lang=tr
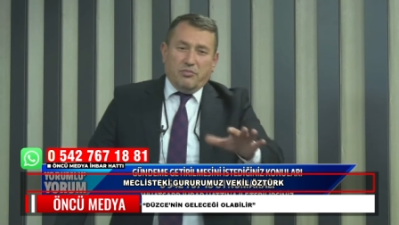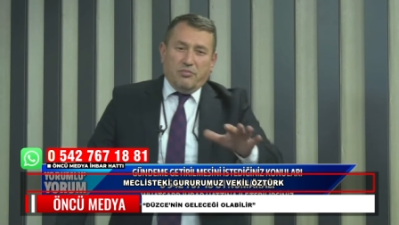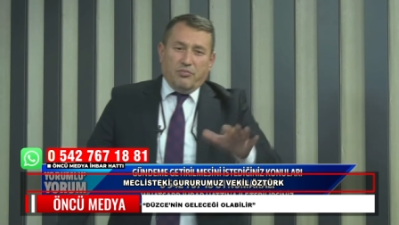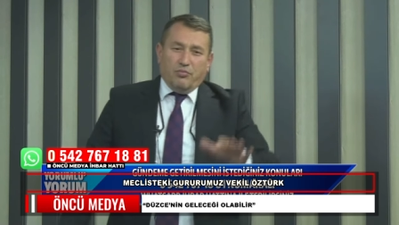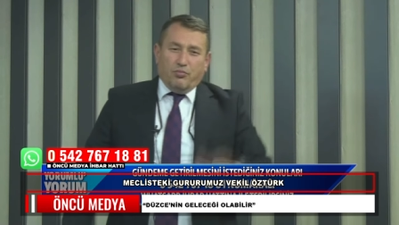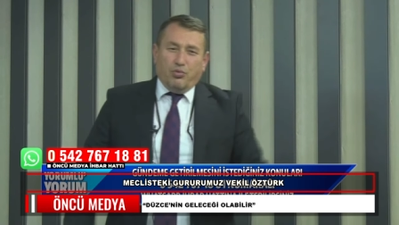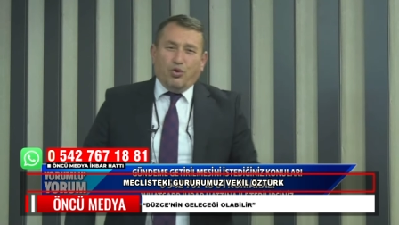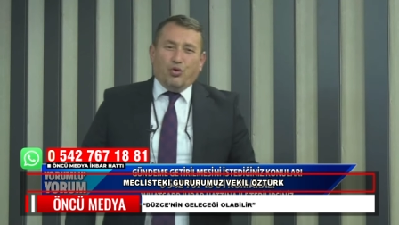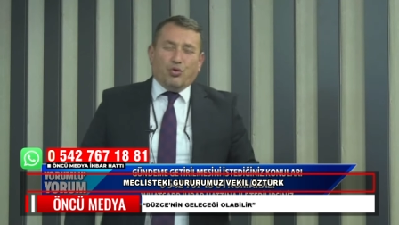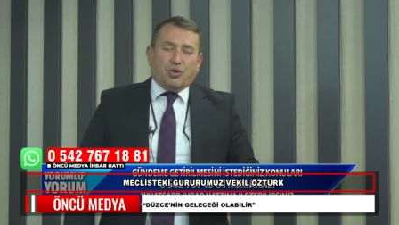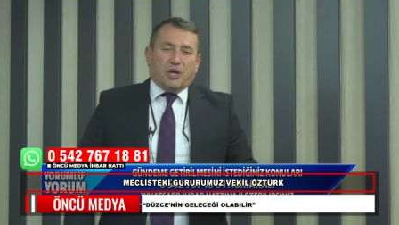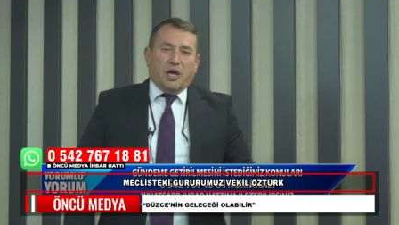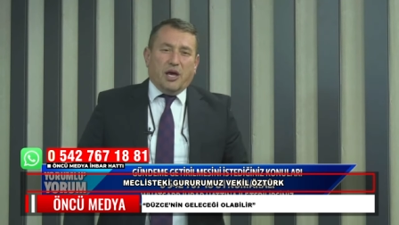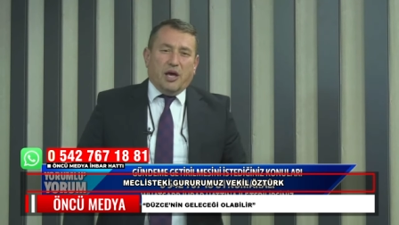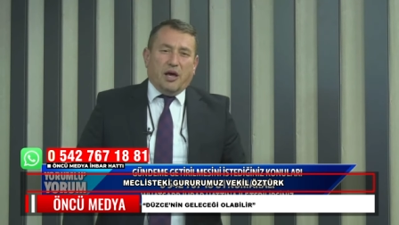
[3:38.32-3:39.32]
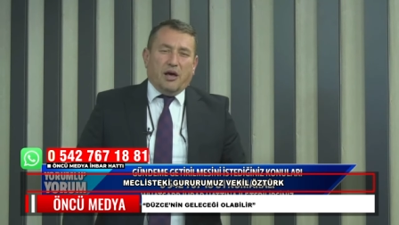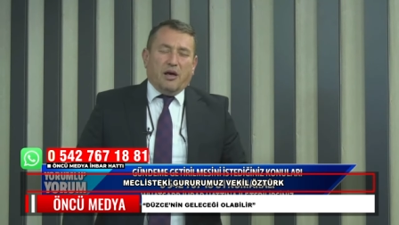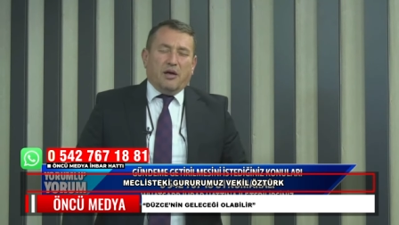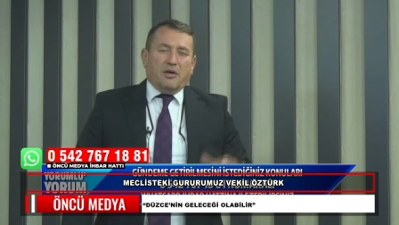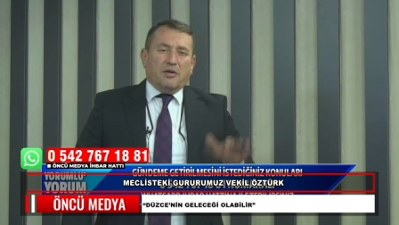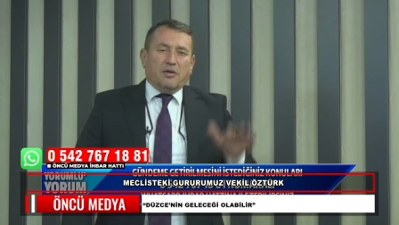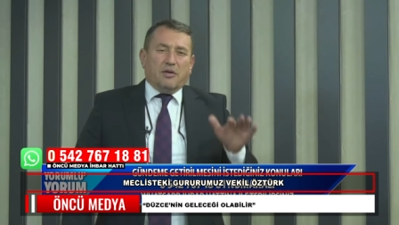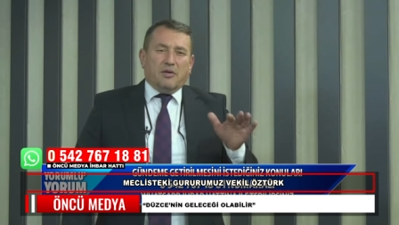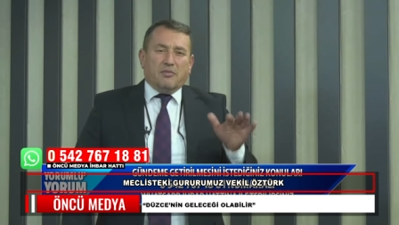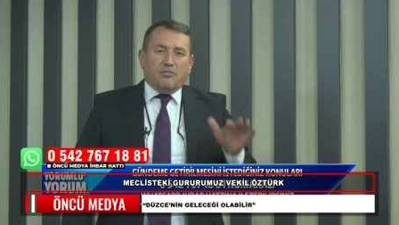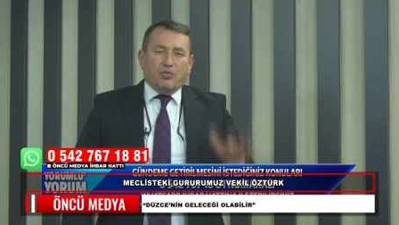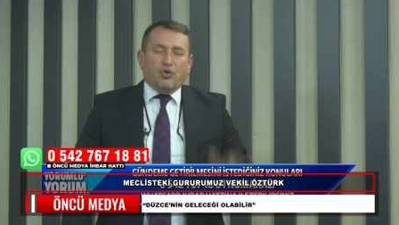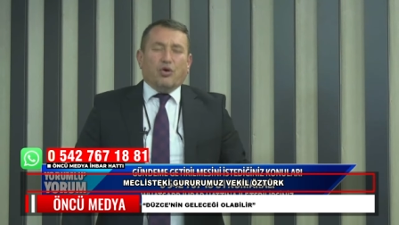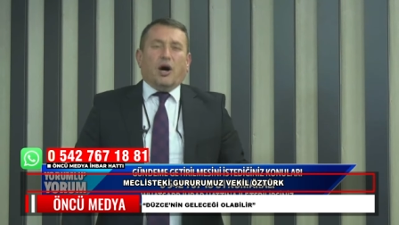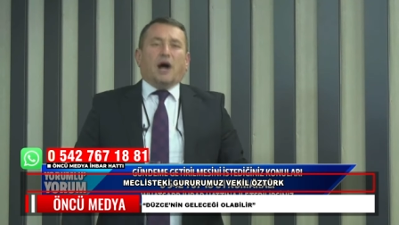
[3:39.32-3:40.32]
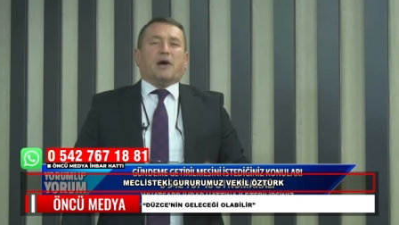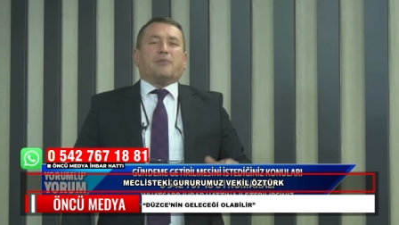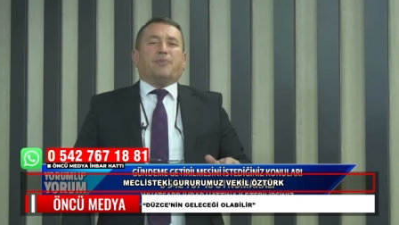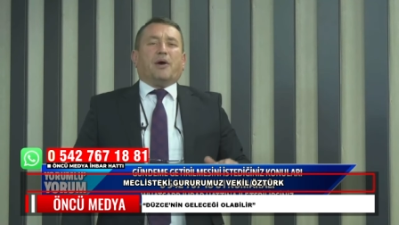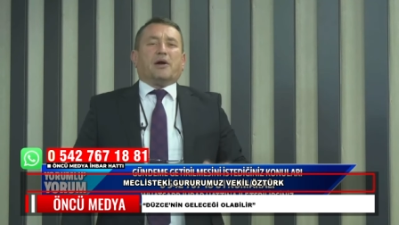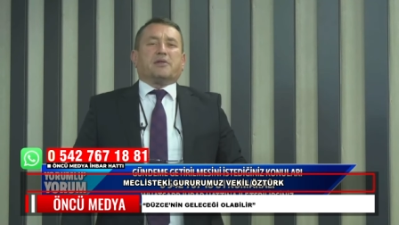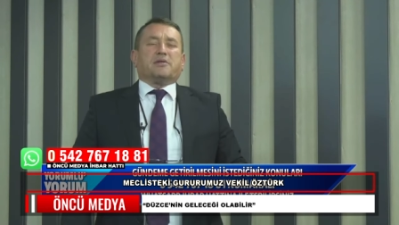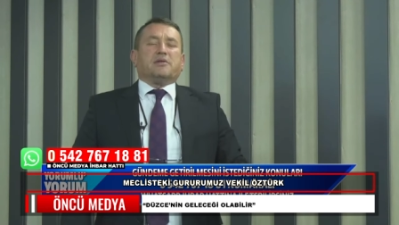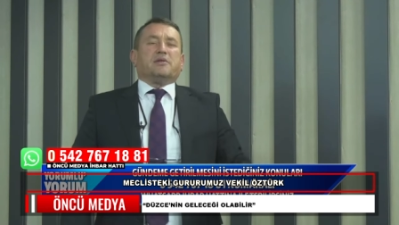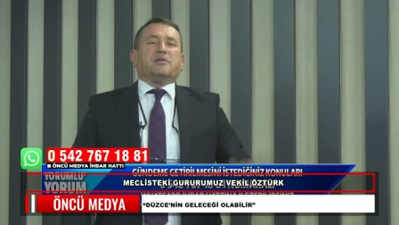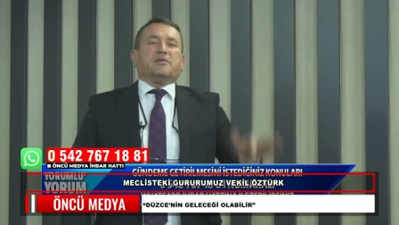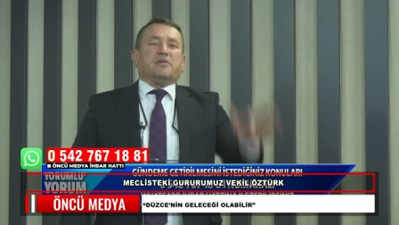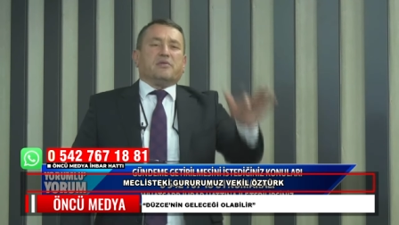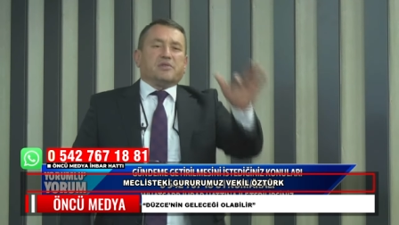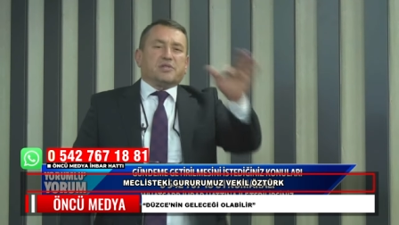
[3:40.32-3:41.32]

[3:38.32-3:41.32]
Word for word: bu ülkeye bu AK Parti'nin